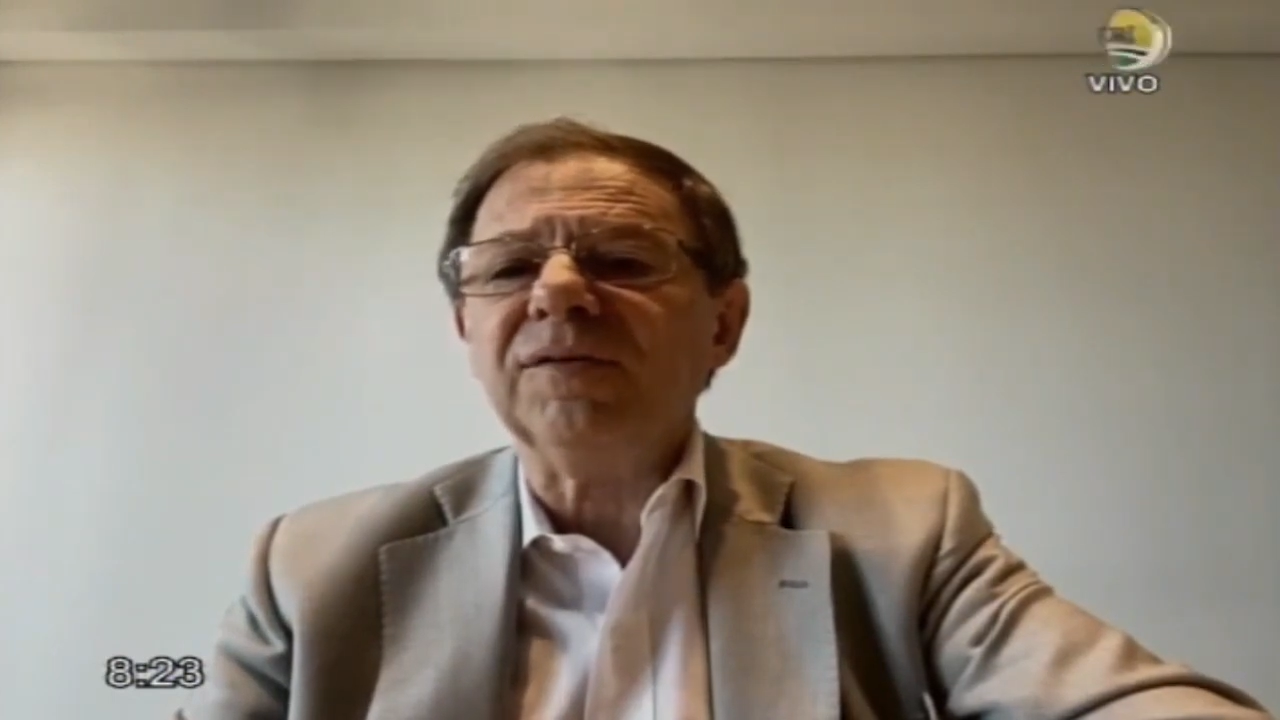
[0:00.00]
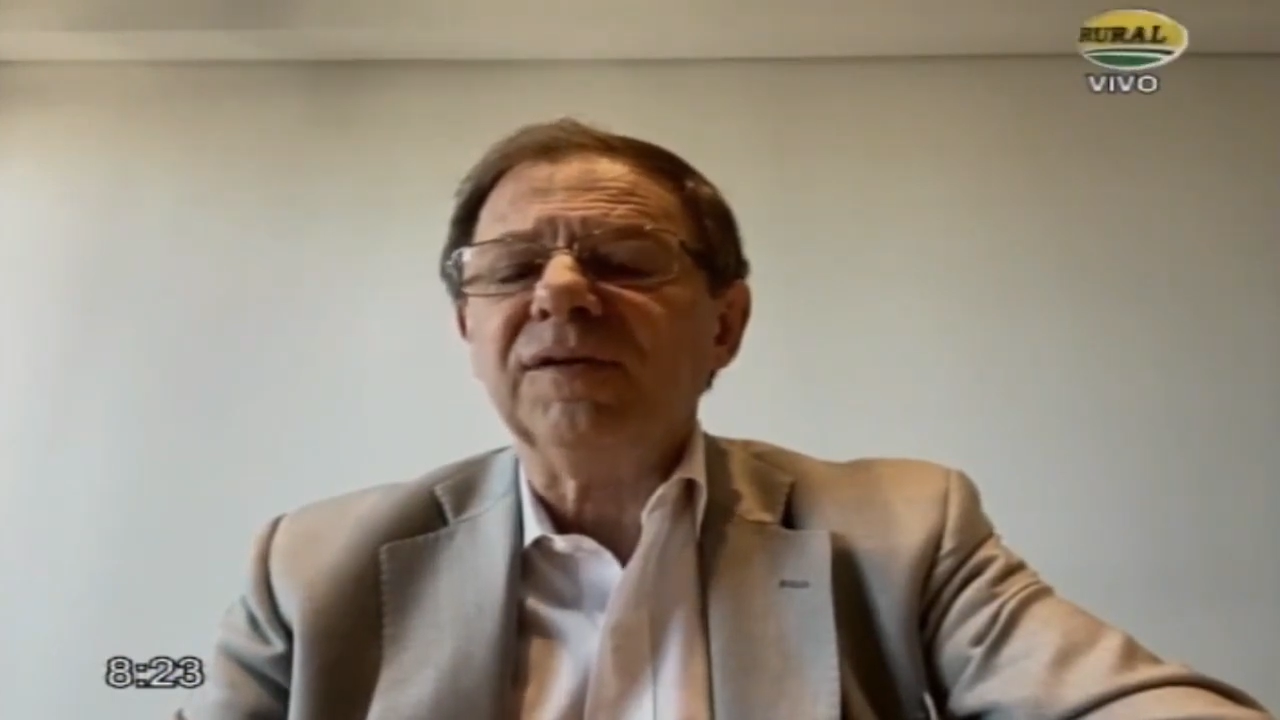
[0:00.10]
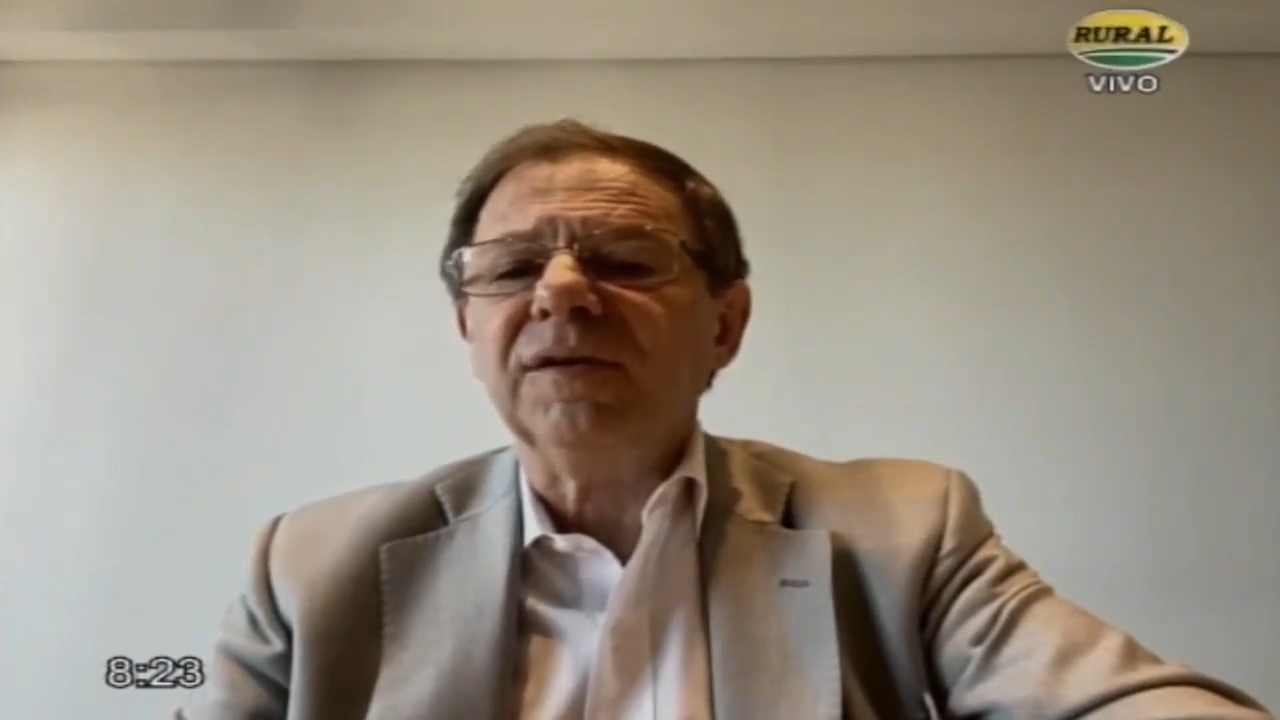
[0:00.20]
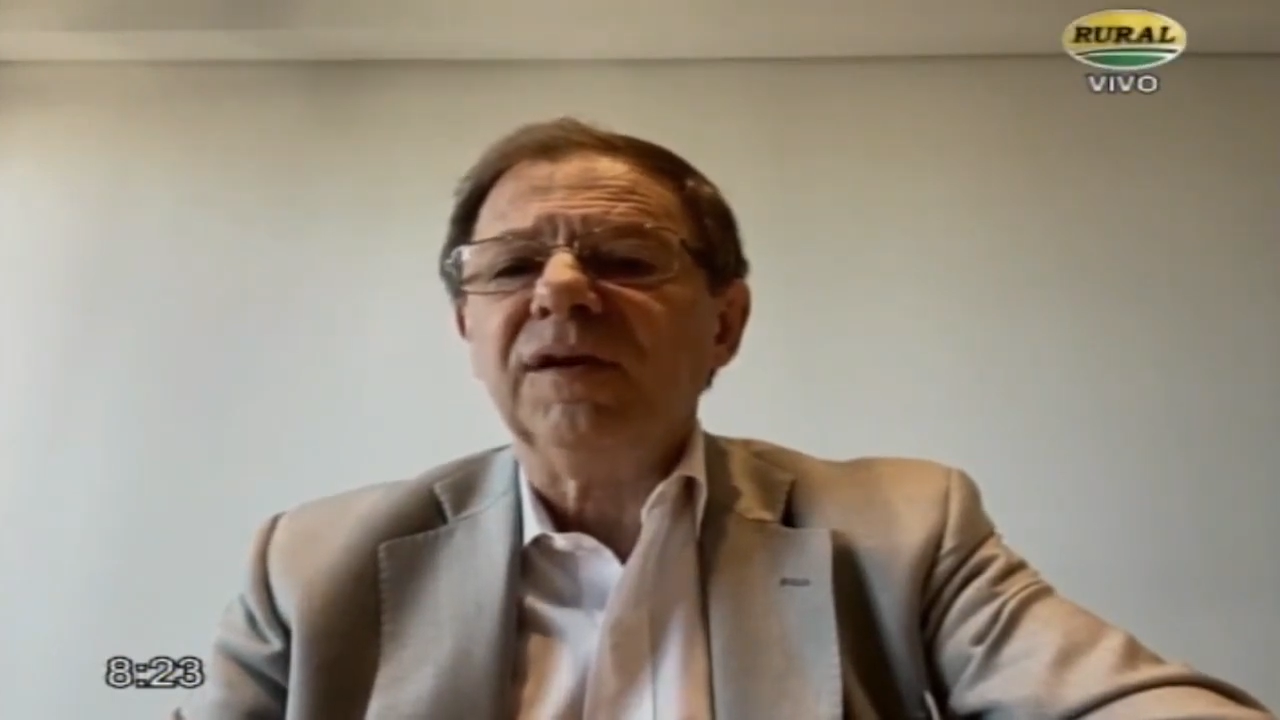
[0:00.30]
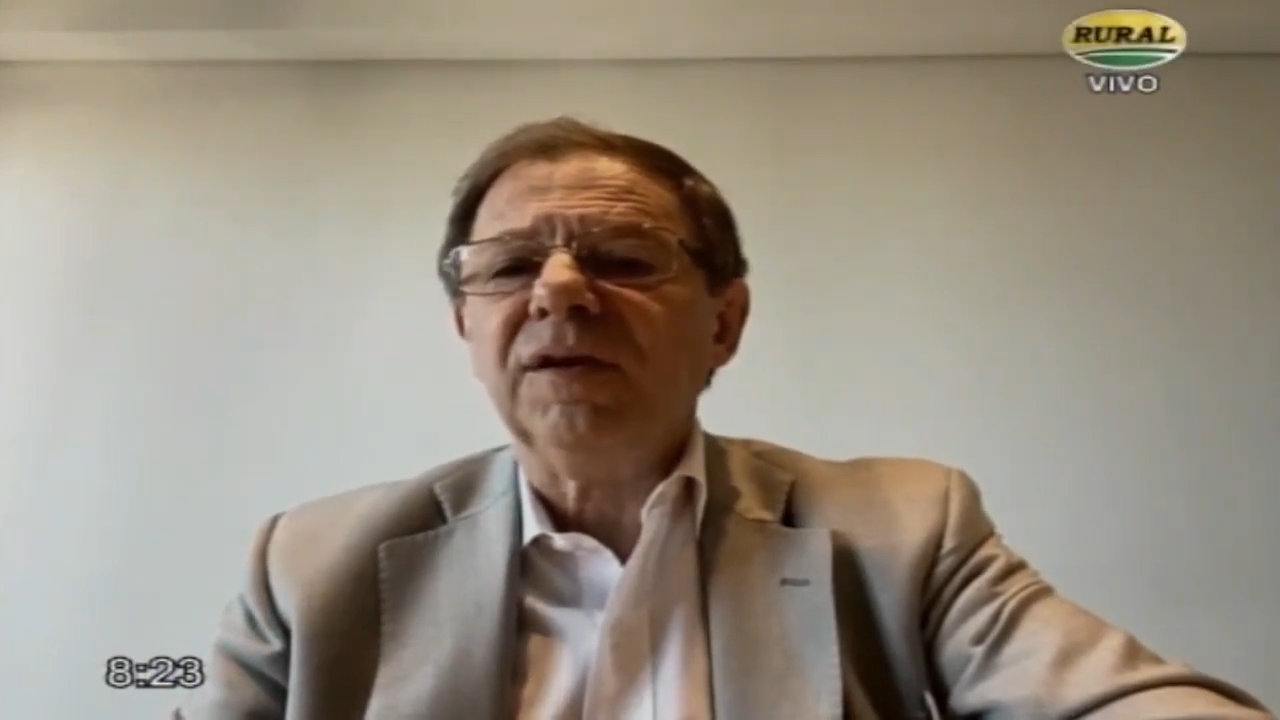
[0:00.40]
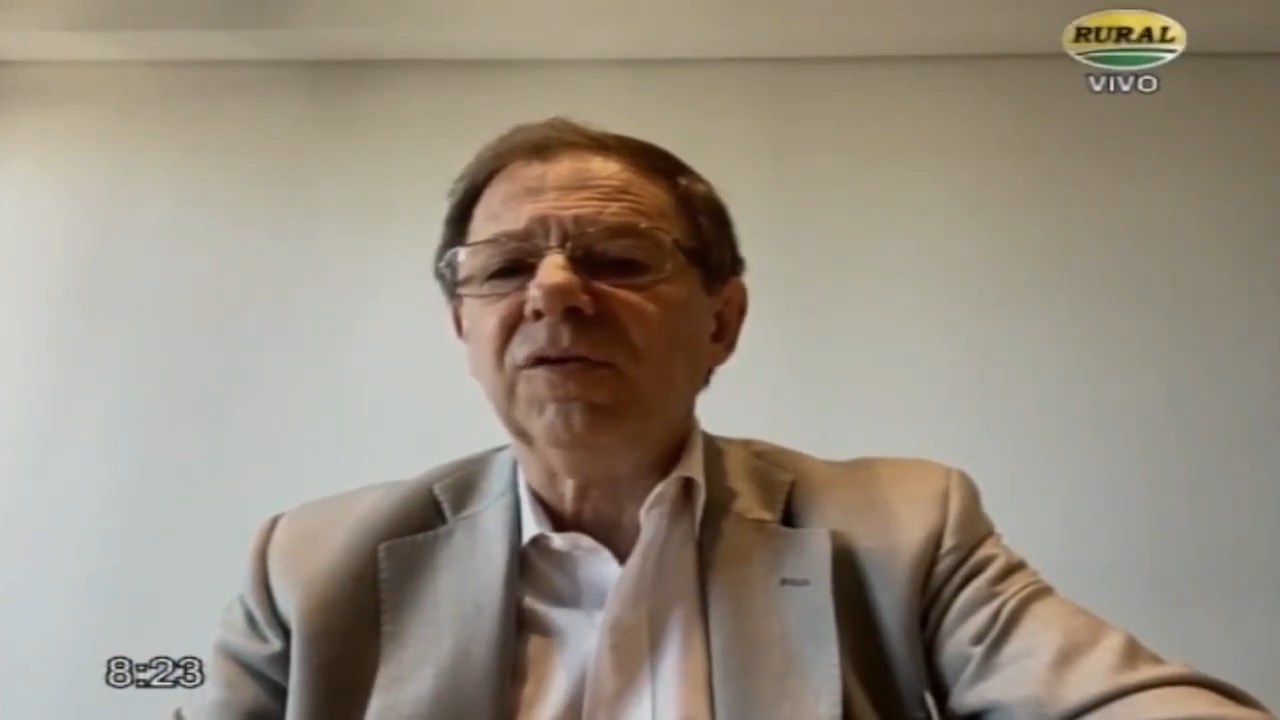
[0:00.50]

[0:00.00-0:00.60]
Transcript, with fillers: y otro es